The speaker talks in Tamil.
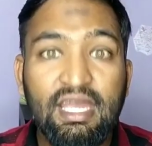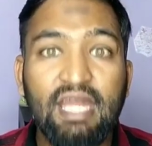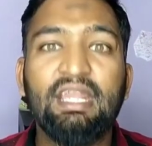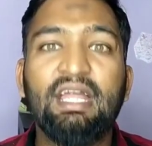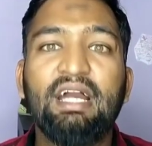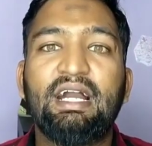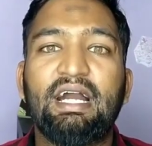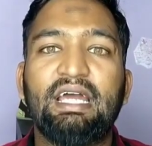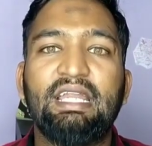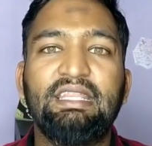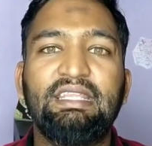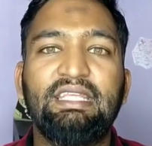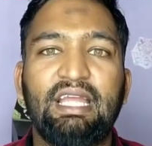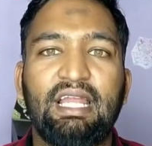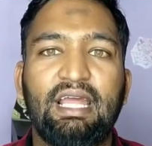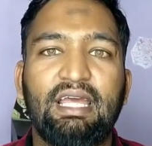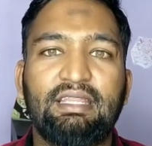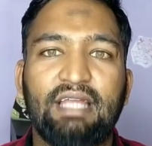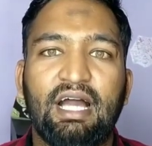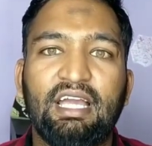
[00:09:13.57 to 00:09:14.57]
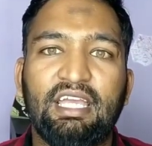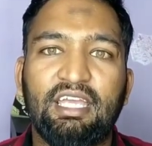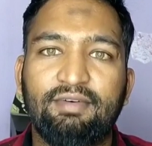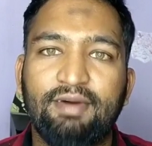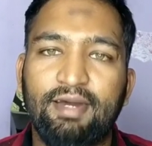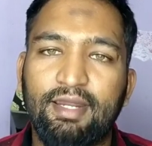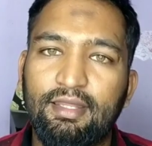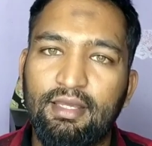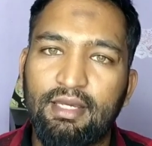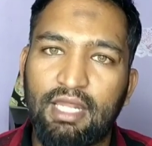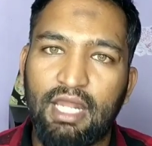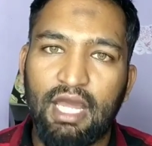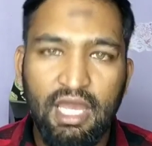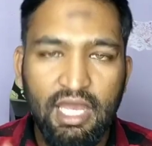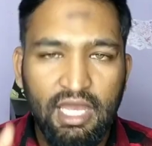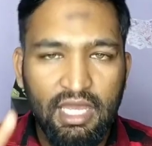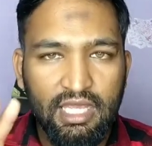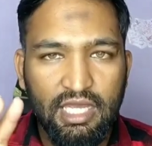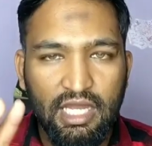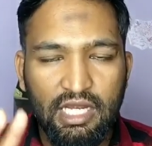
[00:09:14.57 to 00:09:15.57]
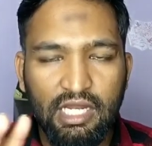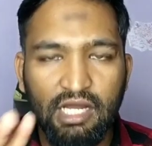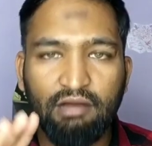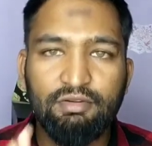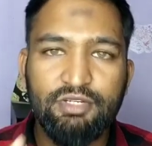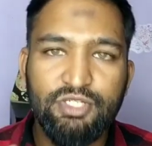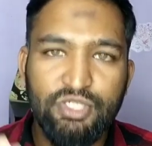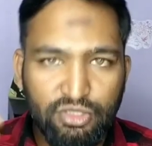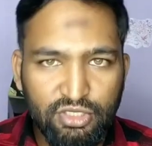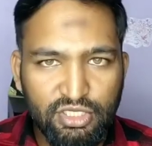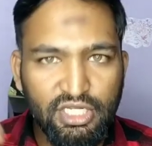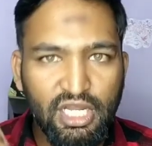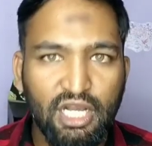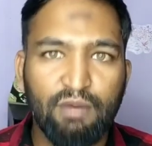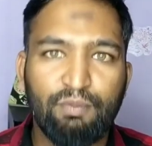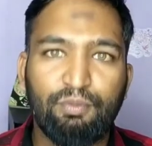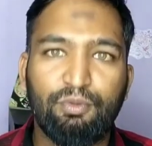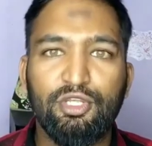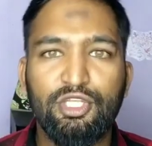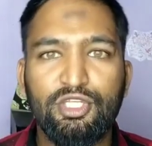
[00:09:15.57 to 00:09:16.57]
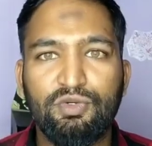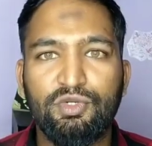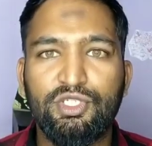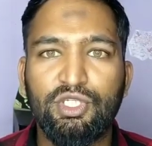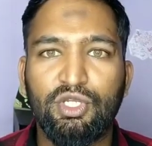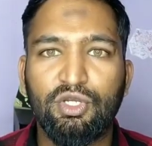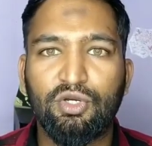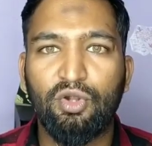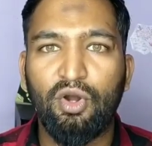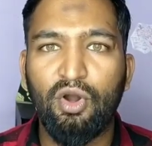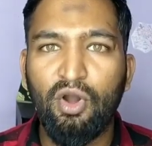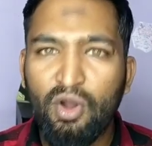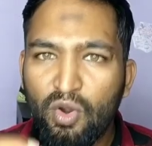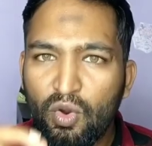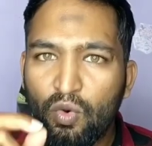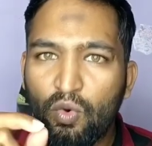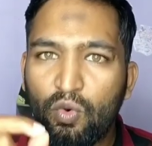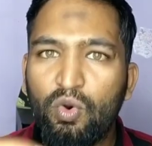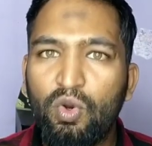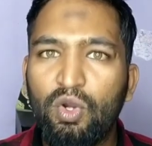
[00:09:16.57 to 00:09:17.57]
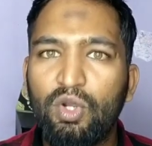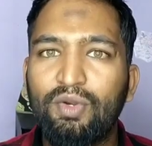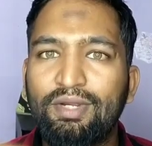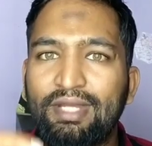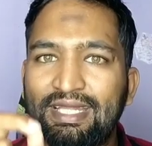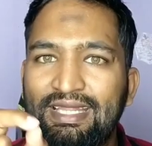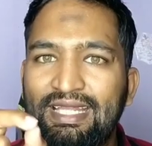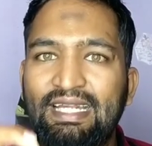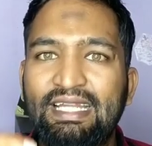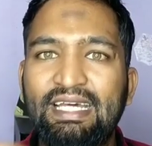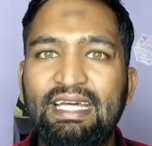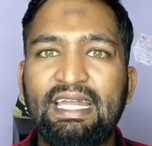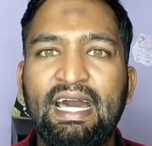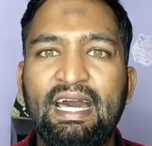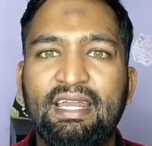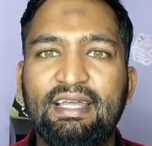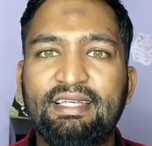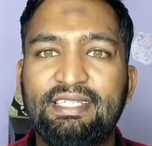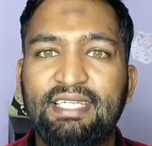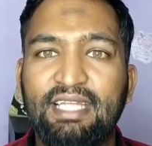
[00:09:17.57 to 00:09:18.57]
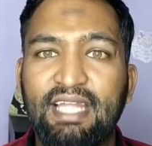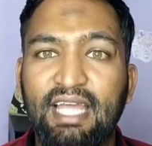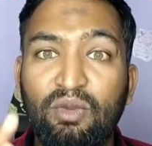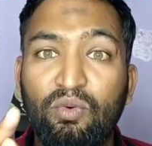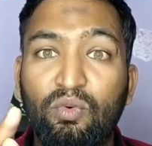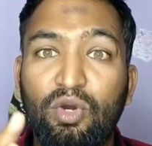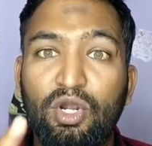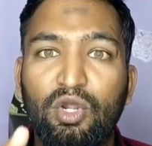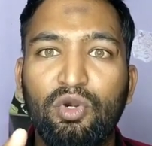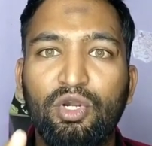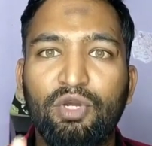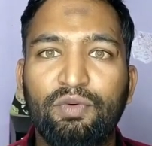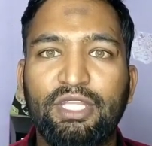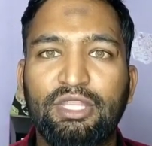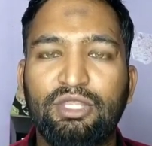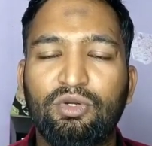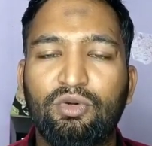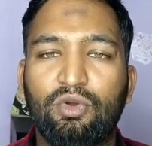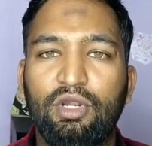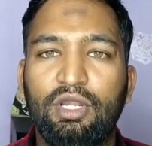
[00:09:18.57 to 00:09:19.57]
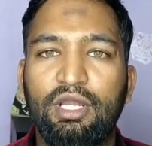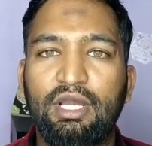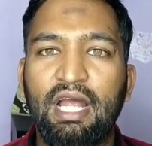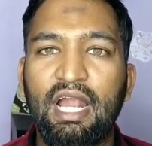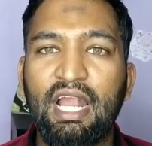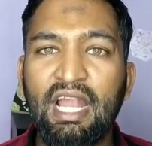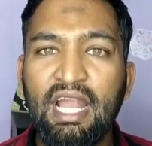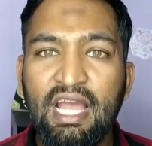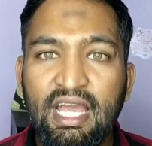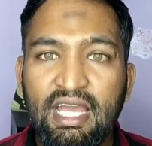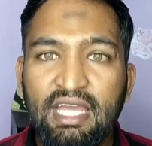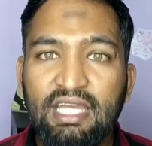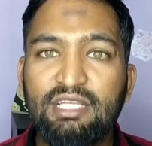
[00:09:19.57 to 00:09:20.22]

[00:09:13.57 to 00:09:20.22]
என்ன கருத்தியலை தாங்கி வருதுங்கிற எல்லா விஷயத்தையும் நாங்கள் புரிஞ்சு வச்சிருக்கிறோம் உங்களுடைய இந்த நிற அரசியலை உங்களோடு வைத்துக் கொள்ளுங்கள்